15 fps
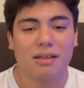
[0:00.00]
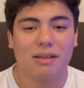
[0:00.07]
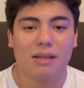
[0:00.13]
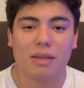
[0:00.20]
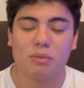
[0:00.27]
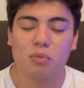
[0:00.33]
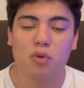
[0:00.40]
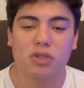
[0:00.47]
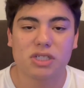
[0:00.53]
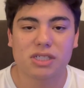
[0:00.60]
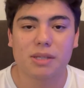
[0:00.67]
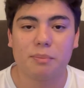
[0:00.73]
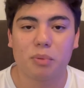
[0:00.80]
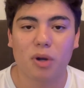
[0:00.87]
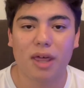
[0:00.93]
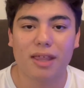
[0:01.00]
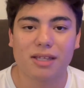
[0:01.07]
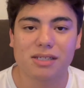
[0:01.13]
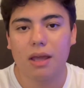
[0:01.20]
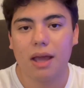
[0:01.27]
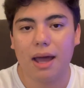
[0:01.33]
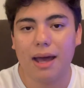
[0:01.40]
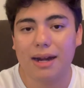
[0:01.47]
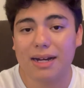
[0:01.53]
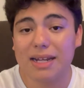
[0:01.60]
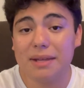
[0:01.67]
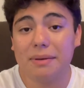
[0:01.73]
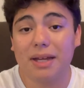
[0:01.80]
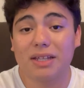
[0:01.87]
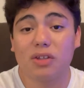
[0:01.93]
en muchas temporadas.
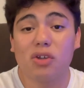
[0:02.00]
Arriba,